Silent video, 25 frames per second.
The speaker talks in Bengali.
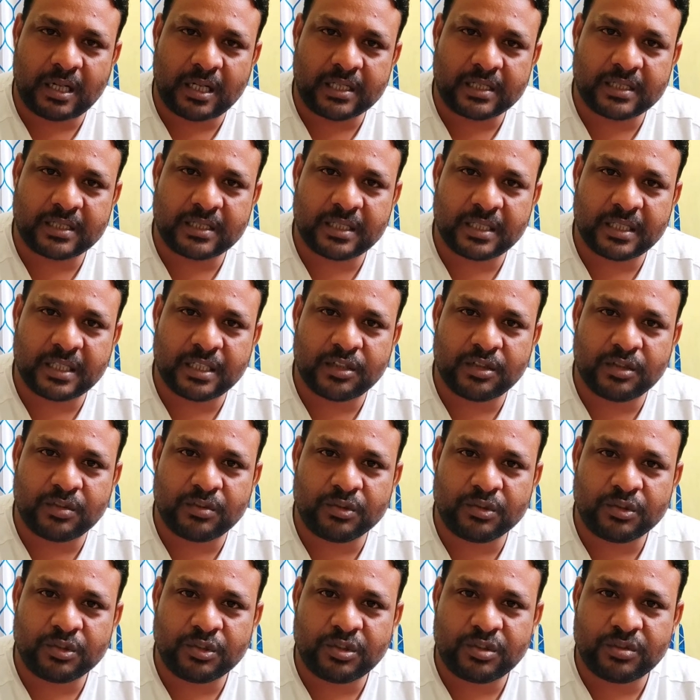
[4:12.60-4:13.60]
আট থেকে ন
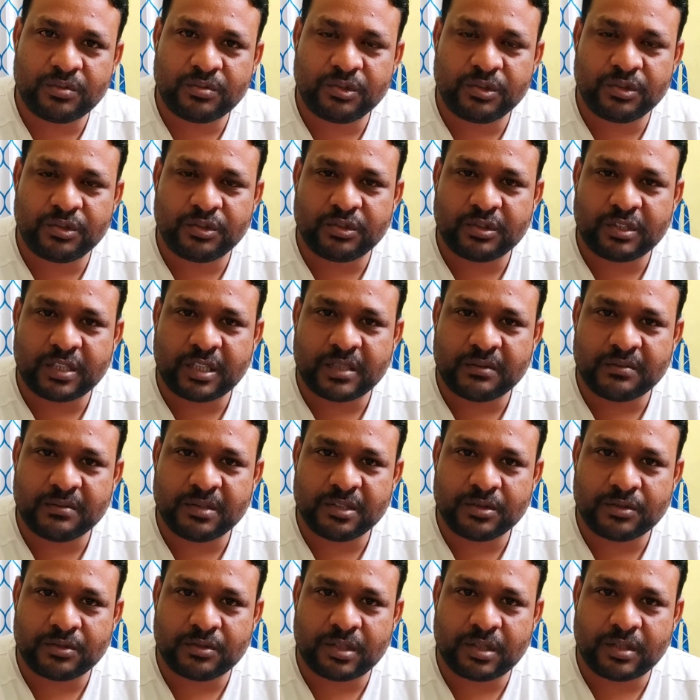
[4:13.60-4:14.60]
বছরের মধ্যে
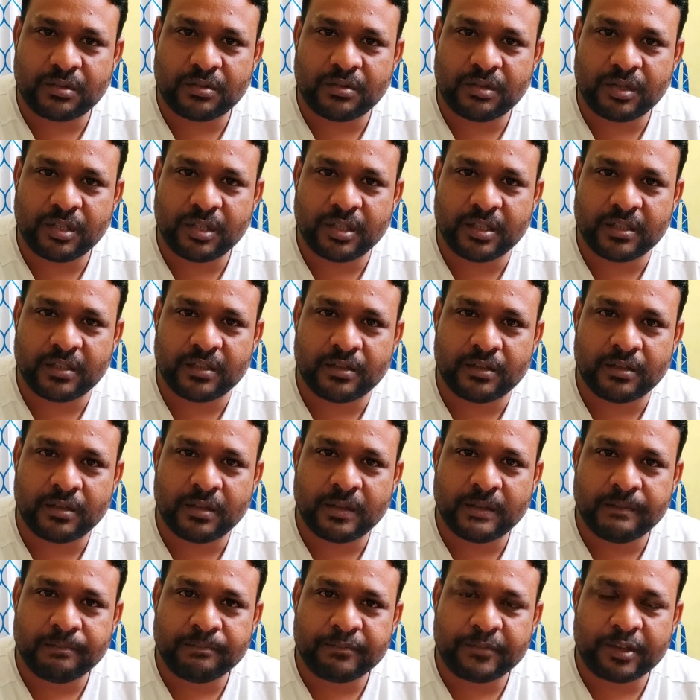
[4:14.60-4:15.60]
সার্ভিস করা হয়ে গেল
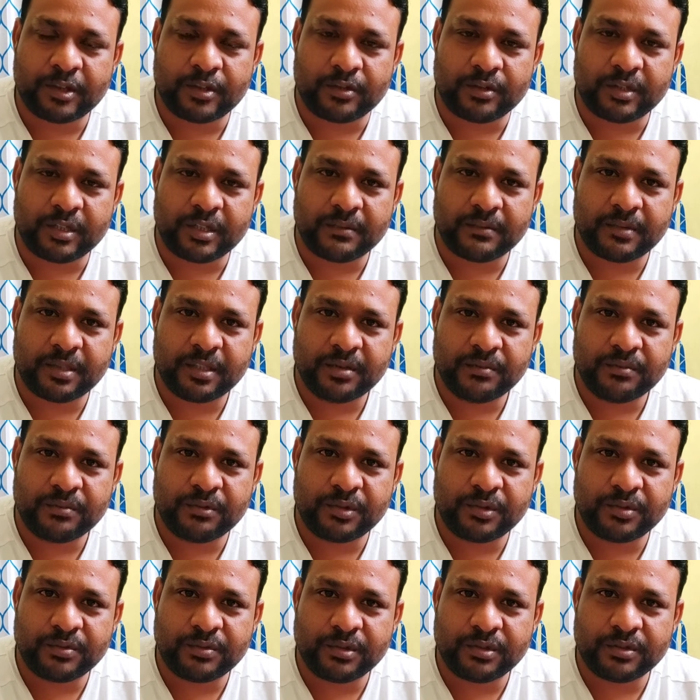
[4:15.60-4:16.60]
তো অনেকবারই
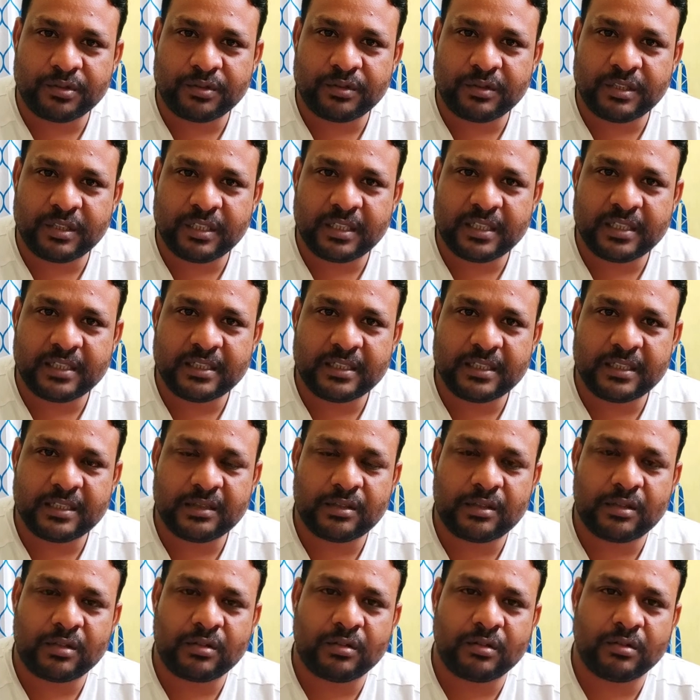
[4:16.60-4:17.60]
পরিবর্তন দেখেছি
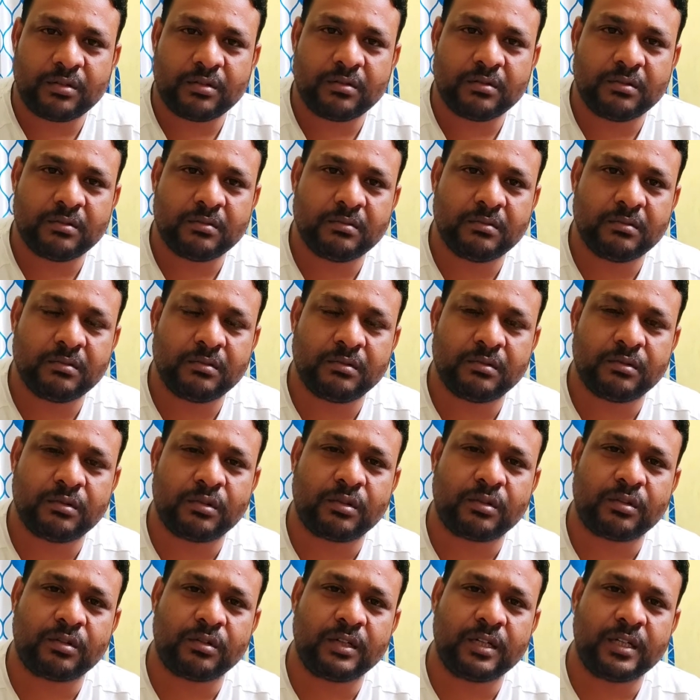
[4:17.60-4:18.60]
তখন
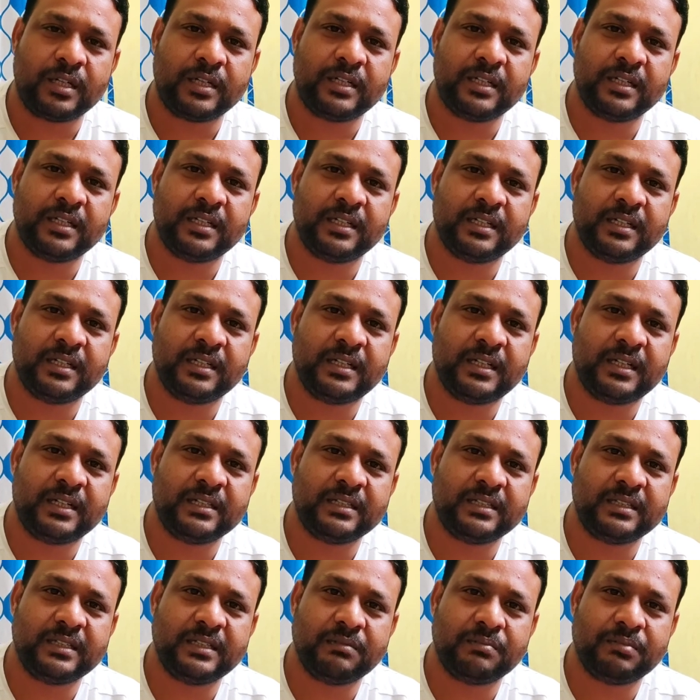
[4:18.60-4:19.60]
তখনকার ডেটে
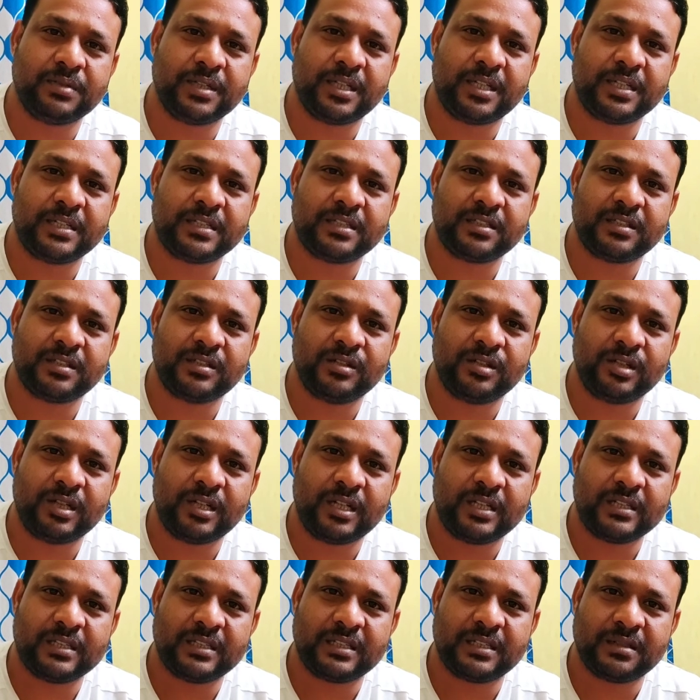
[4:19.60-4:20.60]
গাড়ির যে ফেয়ার ছিল
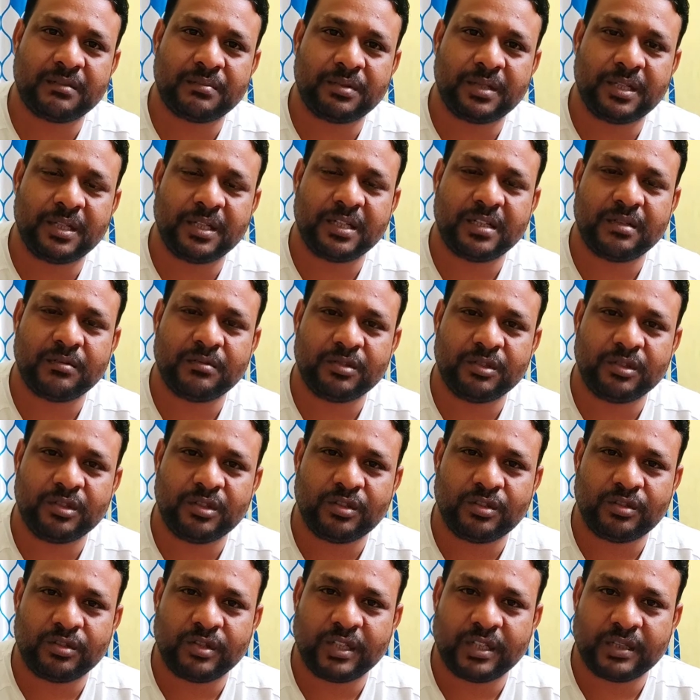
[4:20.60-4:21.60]
আর আজকের ফেয়ারের
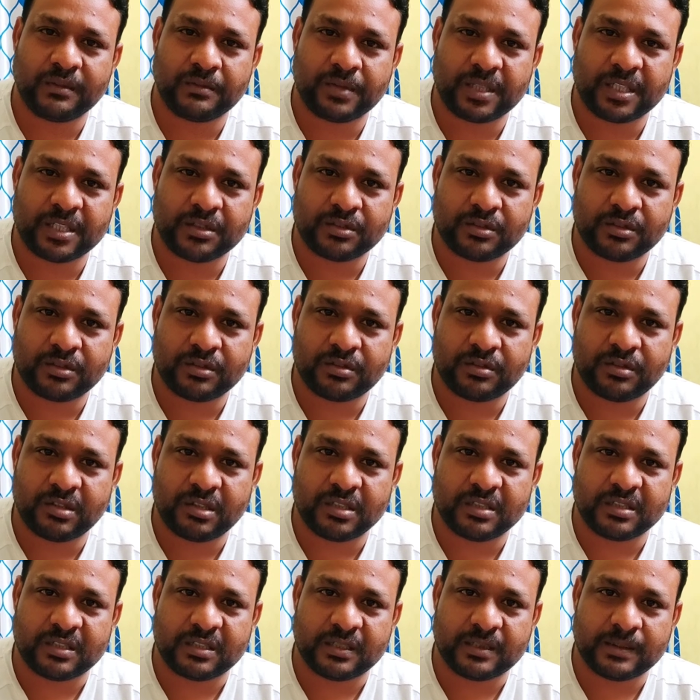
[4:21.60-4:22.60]
মধ্যে অনেক পার্থক্য
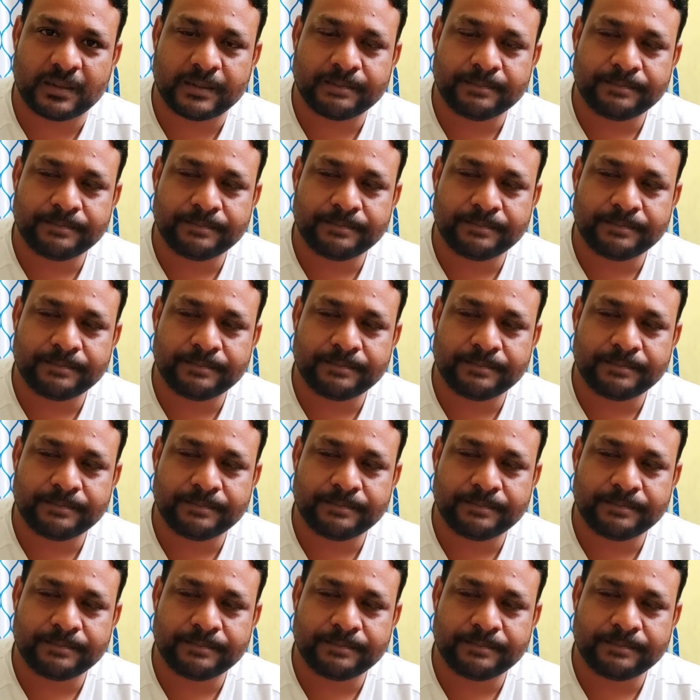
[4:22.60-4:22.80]
আছে